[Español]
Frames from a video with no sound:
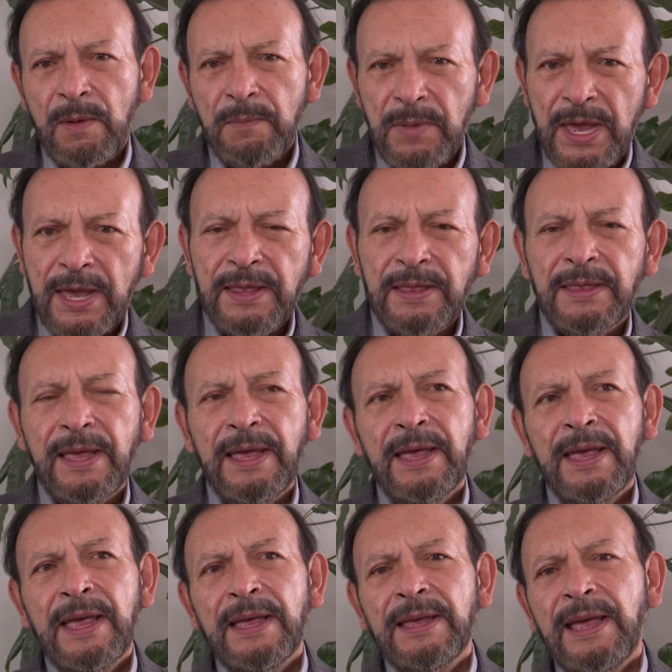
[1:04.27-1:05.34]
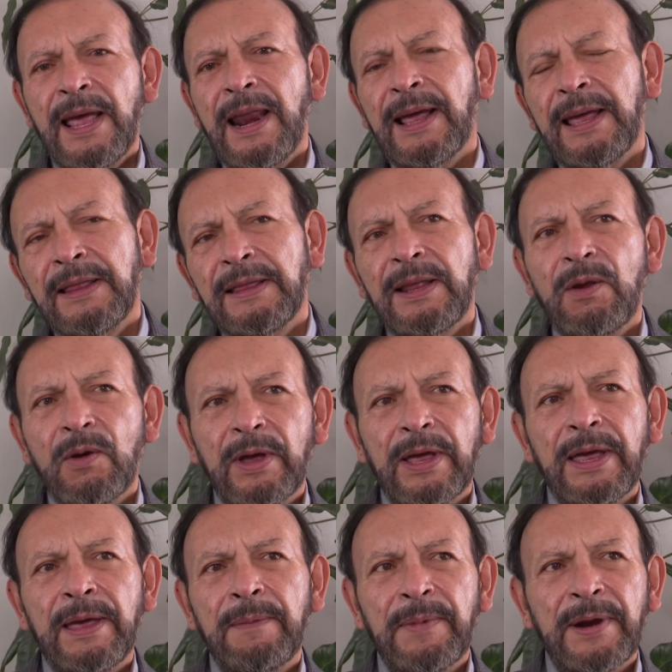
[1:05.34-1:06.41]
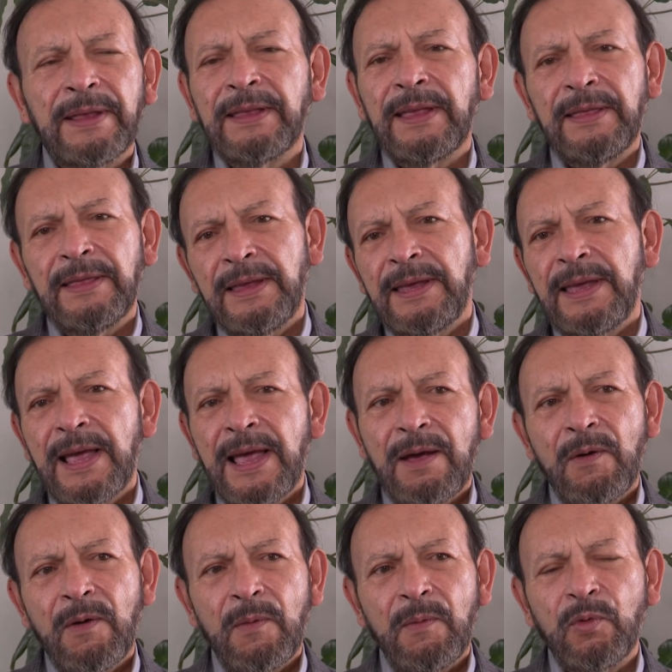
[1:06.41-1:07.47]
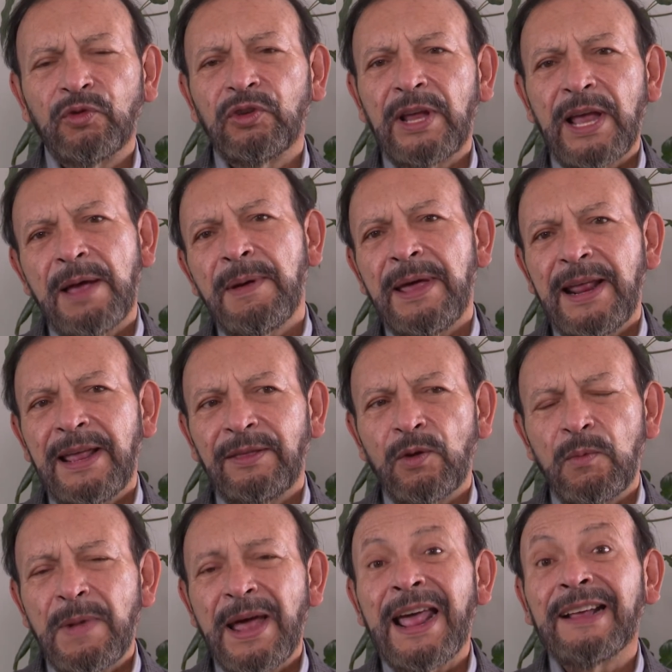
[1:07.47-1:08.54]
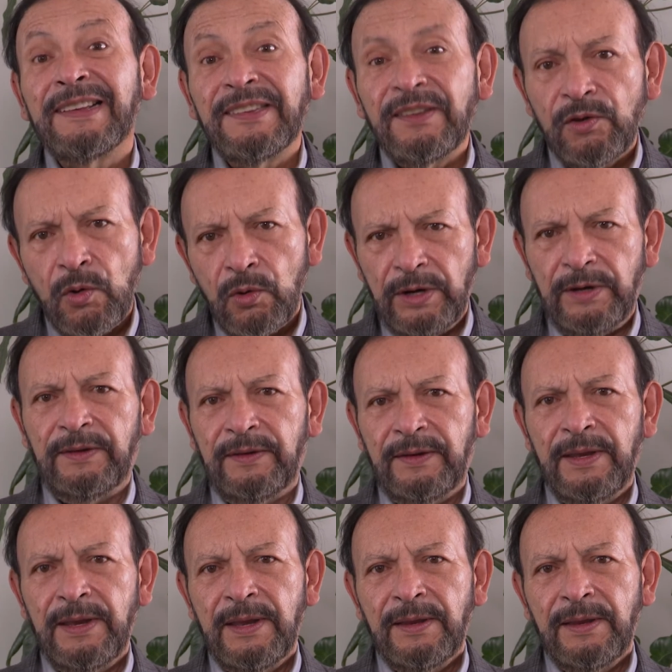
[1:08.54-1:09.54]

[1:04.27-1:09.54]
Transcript: ambiente. Ya la gente lo que pretendía o buscaba era tomar acciones,